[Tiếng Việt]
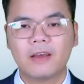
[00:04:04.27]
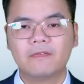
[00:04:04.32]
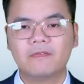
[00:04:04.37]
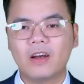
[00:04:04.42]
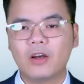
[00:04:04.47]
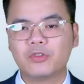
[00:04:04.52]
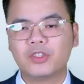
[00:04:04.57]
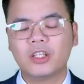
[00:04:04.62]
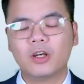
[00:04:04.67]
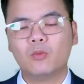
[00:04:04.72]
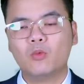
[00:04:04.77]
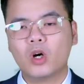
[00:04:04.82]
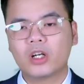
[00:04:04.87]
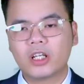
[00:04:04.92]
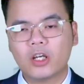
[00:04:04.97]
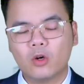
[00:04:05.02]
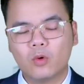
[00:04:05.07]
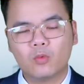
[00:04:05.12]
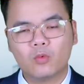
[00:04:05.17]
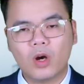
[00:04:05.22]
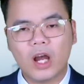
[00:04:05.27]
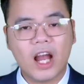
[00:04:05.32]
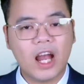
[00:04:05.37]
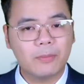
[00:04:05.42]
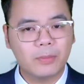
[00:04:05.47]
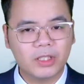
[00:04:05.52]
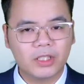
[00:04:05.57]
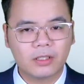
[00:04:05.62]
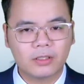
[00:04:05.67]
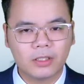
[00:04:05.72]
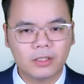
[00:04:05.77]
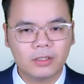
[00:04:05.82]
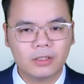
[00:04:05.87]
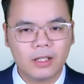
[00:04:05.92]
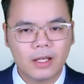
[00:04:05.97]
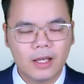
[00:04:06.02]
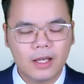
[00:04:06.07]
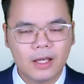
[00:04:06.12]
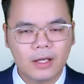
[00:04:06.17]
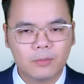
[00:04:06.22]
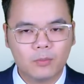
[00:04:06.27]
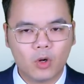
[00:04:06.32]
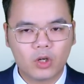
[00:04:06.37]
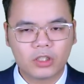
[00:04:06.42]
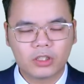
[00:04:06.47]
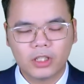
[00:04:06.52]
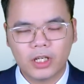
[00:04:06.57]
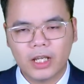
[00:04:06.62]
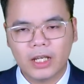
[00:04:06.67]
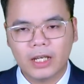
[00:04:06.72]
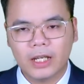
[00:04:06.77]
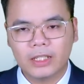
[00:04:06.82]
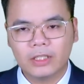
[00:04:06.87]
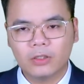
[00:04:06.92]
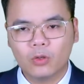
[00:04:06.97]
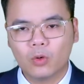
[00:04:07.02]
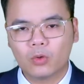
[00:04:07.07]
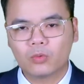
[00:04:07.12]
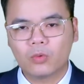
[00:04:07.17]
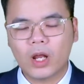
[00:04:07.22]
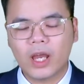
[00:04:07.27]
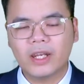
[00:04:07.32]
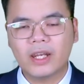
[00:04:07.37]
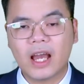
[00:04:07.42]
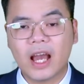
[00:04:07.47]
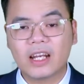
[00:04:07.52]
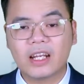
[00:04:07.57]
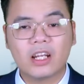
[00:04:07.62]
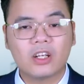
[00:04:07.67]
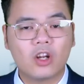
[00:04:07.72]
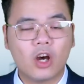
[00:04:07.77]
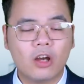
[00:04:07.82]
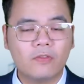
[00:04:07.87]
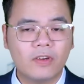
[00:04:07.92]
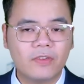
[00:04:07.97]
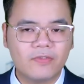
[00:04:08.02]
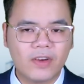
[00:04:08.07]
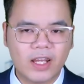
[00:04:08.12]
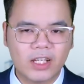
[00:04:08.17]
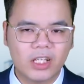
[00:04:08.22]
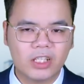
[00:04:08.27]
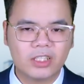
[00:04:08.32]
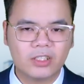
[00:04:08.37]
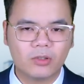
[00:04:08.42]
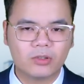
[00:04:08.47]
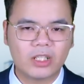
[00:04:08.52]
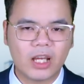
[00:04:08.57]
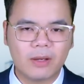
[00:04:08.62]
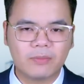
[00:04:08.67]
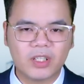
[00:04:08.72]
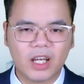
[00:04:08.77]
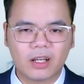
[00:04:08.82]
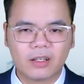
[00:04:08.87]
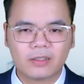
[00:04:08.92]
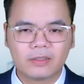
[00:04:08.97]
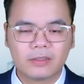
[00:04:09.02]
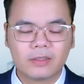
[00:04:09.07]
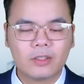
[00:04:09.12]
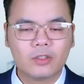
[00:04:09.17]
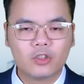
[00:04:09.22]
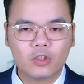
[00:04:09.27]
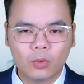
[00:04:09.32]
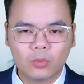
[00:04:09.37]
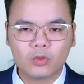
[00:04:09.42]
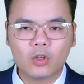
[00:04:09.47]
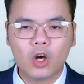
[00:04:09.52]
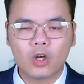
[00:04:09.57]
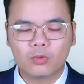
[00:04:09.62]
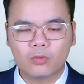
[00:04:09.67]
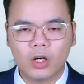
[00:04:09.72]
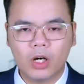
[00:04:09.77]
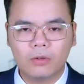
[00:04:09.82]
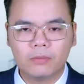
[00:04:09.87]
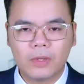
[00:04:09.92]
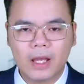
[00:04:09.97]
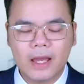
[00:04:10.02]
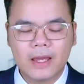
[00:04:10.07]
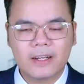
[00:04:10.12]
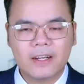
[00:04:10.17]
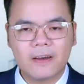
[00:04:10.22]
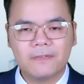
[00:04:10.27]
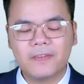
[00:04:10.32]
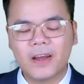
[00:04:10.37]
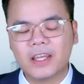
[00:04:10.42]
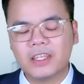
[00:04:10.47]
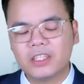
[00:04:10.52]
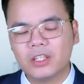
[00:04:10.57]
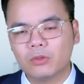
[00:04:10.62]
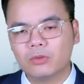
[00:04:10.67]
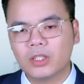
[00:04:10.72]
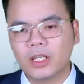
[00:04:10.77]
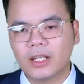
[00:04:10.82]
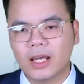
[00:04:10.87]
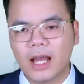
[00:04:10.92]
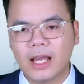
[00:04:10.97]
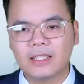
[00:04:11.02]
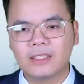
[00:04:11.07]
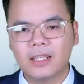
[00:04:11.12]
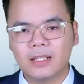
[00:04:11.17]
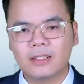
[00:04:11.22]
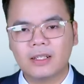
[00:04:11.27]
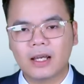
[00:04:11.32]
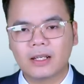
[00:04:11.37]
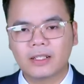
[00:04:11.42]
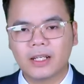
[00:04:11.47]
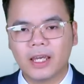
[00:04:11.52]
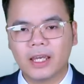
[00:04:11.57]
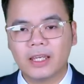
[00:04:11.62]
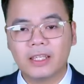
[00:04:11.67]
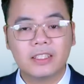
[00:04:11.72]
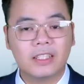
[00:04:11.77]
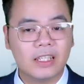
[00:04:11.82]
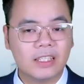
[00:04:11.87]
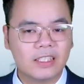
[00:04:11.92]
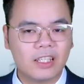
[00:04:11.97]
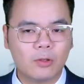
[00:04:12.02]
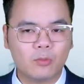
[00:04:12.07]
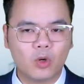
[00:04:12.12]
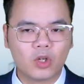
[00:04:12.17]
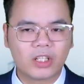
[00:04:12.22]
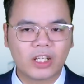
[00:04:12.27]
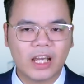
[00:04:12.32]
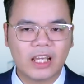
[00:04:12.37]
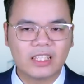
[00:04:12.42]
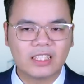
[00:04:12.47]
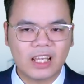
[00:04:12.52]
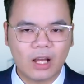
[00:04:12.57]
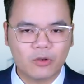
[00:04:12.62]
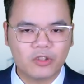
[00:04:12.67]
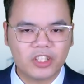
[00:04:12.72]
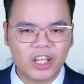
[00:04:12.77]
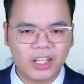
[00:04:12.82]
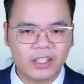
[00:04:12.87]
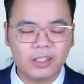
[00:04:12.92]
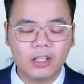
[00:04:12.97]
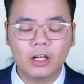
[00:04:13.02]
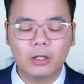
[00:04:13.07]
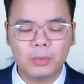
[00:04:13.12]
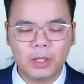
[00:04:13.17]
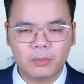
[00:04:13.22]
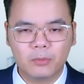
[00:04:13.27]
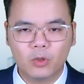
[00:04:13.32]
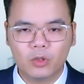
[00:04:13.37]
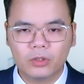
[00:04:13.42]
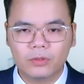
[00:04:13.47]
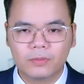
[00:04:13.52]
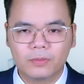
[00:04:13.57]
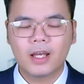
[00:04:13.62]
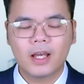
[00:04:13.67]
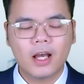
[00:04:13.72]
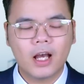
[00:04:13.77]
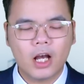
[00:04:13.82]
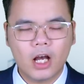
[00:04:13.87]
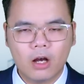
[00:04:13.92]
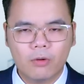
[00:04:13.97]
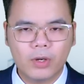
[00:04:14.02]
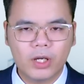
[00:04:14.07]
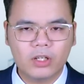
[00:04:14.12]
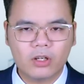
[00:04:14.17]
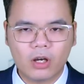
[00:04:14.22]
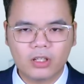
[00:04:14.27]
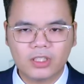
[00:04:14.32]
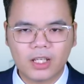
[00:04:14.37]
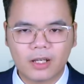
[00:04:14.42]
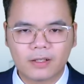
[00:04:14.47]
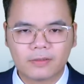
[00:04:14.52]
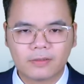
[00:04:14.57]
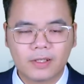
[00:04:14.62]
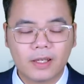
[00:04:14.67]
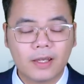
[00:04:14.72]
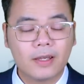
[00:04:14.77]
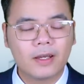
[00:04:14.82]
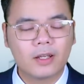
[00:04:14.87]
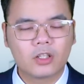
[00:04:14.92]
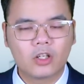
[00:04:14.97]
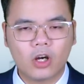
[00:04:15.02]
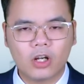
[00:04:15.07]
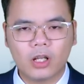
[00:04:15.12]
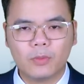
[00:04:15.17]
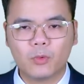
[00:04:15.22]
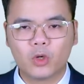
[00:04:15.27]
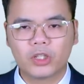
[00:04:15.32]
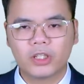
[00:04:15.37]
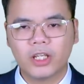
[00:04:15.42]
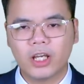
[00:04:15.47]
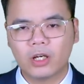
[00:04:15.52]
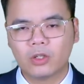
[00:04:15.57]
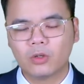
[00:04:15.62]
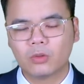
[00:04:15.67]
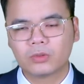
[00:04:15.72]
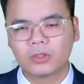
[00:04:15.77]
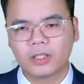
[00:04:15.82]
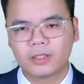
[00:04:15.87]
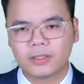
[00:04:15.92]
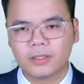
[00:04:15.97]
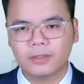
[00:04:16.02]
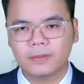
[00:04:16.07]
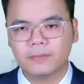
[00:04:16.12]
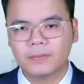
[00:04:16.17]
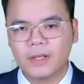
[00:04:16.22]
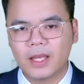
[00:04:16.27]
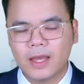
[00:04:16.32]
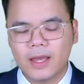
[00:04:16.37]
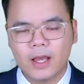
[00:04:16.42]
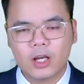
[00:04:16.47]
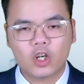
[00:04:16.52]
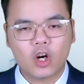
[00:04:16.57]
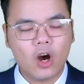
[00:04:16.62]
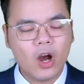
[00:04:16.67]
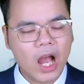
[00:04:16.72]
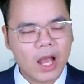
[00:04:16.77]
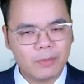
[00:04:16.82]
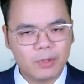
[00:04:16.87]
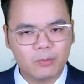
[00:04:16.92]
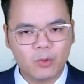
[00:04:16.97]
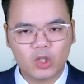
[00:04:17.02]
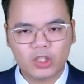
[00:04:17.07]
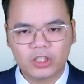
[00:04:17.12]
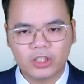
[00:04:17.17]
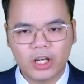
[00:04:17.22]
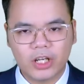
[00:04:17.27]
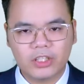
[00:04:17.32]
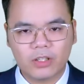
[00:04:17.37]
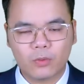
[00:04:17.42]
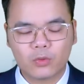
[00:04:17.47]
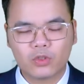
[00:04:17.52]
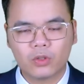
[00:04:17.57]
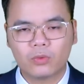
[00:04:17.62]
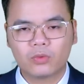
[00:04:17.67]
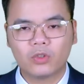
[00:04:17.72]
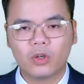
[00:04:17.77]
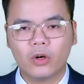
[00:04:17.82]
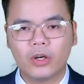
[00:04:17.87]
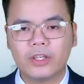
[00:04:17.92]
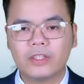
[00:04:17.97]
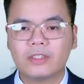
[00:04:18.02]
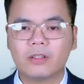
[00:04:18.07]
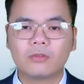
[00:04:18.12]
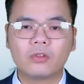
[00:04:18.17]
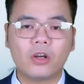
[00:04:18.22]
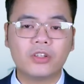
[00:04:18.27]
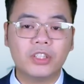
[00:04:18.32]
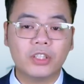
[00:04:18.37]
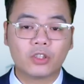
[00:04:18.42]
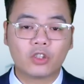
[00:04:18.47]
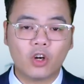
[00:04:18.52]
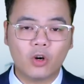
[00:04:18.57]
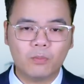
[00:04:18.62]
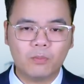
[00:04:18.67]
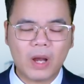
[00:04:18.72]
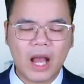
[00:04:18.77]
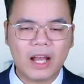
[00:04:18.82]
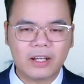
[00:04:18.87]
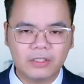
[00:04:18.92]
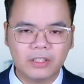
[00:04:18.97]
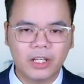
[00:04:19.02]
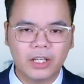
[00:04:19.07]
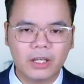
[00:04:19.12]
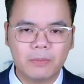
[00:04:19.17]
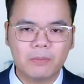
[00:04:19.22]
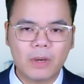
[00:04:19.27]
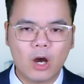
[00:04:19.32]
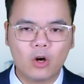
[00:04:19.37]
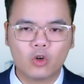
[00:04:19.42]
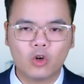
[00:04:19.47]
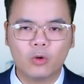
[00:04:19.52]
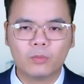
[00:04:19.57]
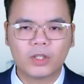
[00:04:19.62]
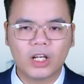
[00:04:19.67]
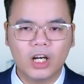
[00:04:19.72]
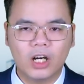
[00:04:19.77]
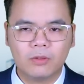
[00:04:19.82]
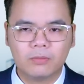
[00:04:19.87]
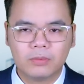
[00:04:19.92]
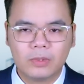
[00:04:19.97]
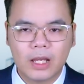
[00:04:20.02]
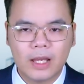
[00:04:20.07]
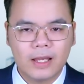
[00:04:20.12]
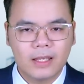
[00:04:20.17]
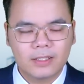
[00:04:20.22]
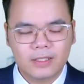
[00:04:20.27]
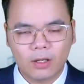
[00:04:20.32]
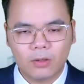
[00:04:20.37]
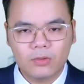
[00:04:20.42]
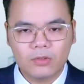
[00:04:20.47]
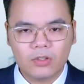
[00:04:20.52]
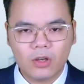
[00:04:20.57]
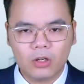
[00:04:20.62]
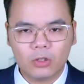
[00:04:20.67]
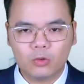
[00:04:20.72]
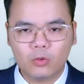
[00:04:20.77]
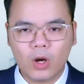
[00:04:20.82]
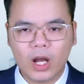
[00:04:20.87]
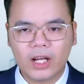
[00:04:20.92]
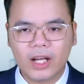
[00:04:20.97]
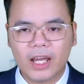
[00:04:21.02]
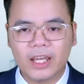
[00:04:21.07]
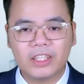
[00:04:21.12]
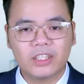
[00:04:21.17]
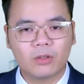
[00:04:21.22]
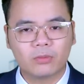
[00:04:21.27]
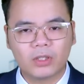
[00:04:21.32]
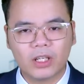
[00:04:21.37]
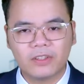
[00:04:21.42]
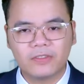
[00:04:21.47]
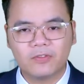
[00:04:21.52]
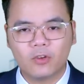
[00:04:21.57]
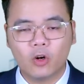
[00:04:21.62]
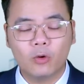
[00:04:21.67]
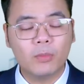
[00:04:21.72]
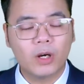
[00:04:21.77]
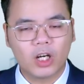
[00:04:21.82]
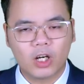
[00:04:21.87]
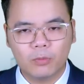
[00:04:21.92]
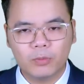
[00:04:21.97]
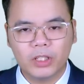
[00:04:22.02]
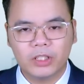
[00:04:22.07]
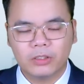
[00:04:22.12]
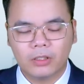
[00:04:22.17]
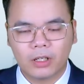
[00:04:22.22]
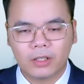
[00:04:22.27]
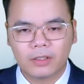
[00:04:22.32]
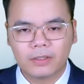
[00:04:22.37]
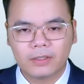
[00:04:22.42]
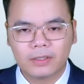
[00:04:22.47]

Vào chiều muộn ngày hôm qua 20 tháng 4, một người lính Ukraine đã nói với Financial Times rằng trung đội của ông đã phải chịu thiệt hại rất nặng nề chỉ sau một ngày giao tranh ở Bakhmut. Ông ấy nói rằng đó là một địa ngục thực sự có 21 người trong trung đội, trong đó chỉ có 3 người, bao gồm cả ông, sống sót qua ngày trong thành phố mà không bị thương.